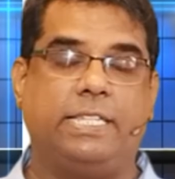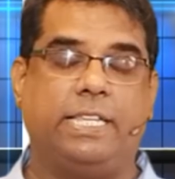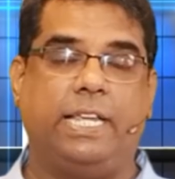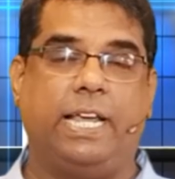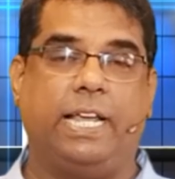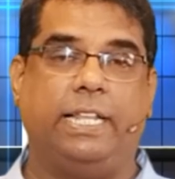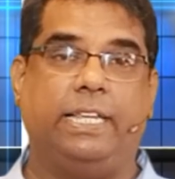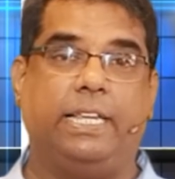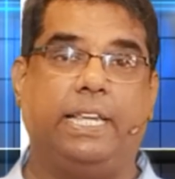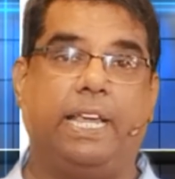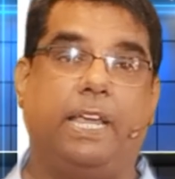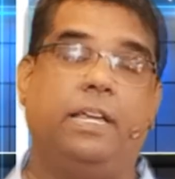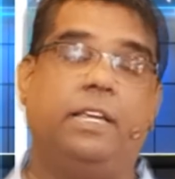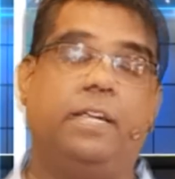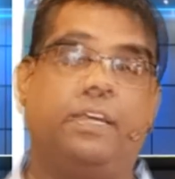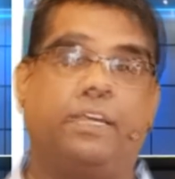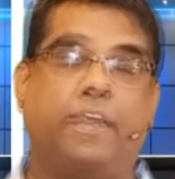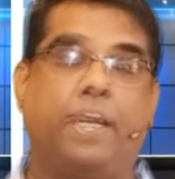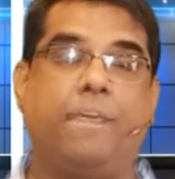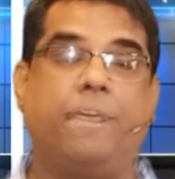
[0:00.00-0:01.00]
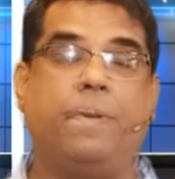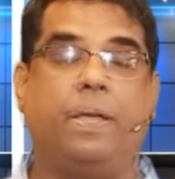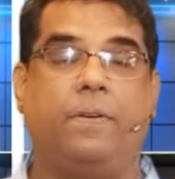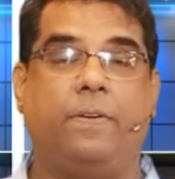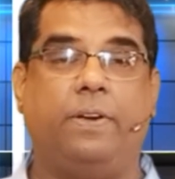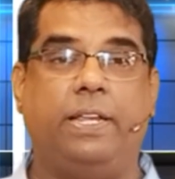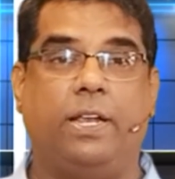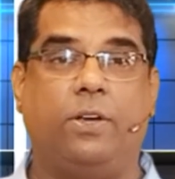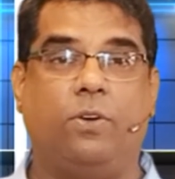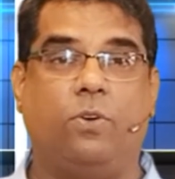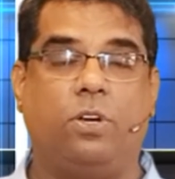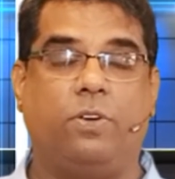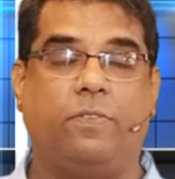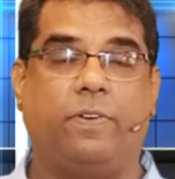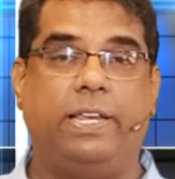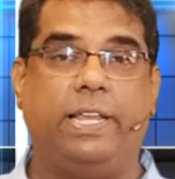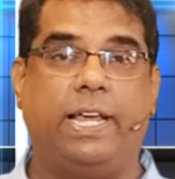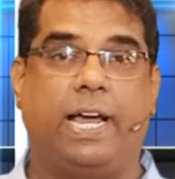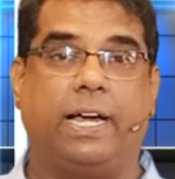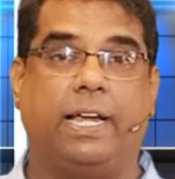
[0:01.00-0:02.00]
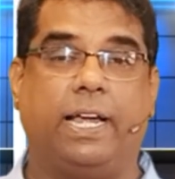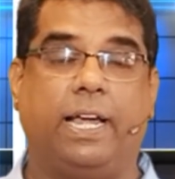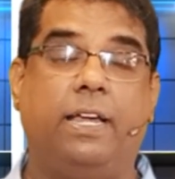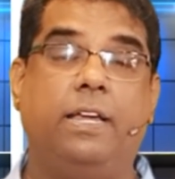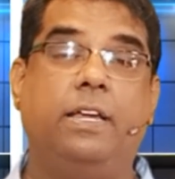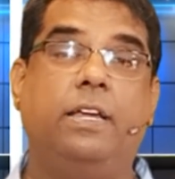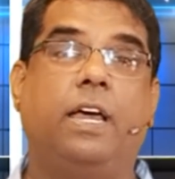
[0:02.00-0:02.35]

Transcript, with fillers: செய்யாதீங்க பேப்பர் வழியாக நோட்டு வழியாக